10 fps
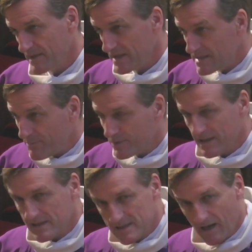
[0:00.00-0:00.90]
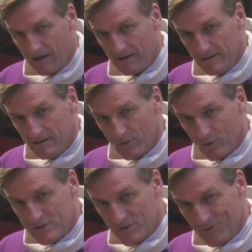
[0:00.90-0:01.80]
Et c'est peut-être ça,
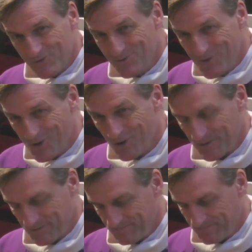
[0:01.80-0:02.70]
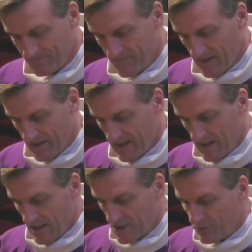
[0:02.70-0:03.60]
le sens du jeûne.
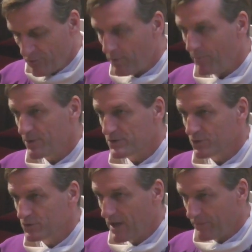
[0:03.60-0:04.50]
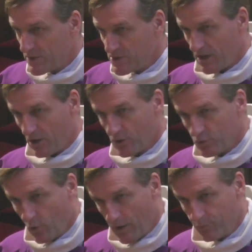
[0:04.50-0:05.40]
Je vous propose donc de réfléchir en
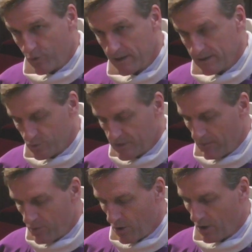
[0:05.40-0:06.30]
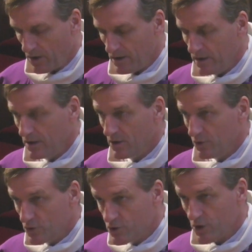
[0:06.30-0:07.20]
trois points. Tout d'abord,
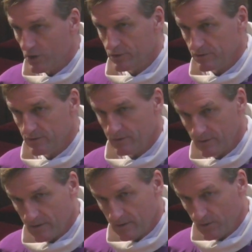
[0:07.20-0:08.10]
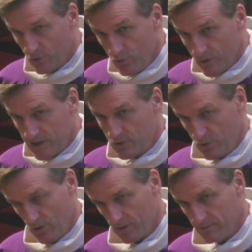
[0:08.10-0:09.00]
le jeûne de nourriture,